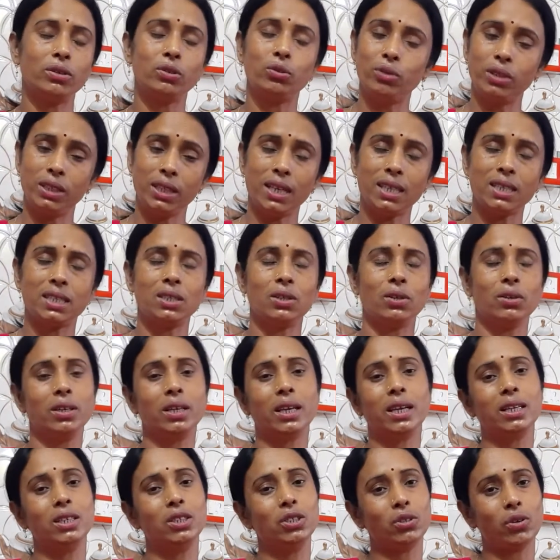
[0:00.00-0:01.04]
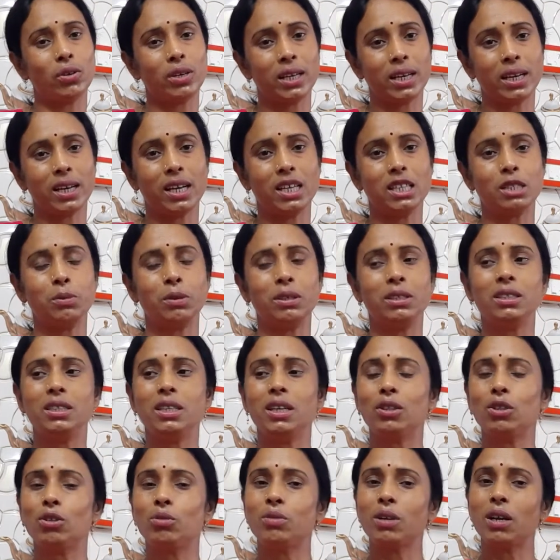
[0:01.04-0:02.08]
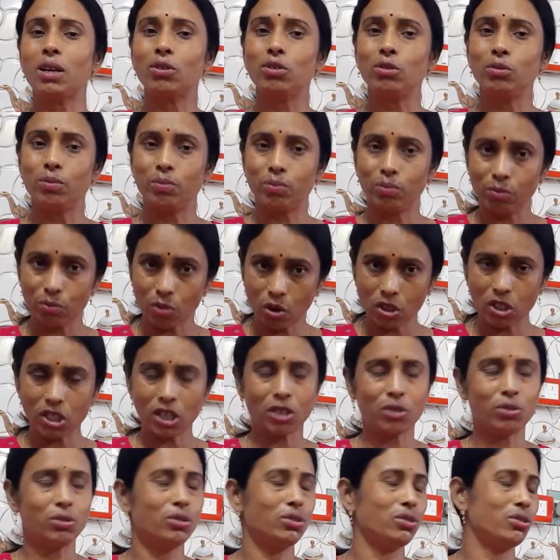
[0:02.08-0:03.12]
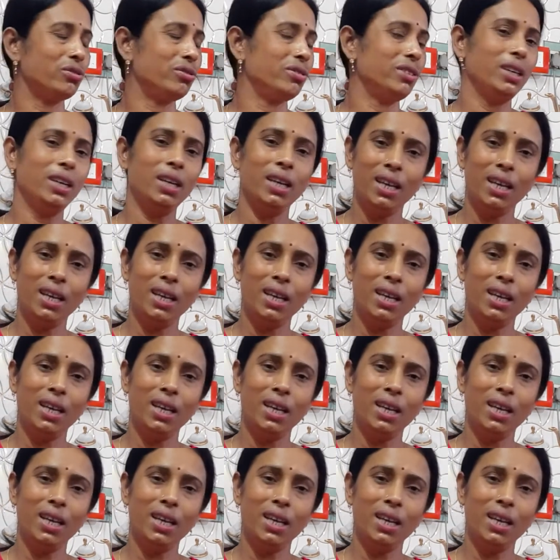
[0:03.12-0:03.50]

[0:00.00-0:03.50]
ছুটি আছে অনেকেরই অনেকের হাজব্যান্ড নিয়ে তোমরা খুব মজা করছো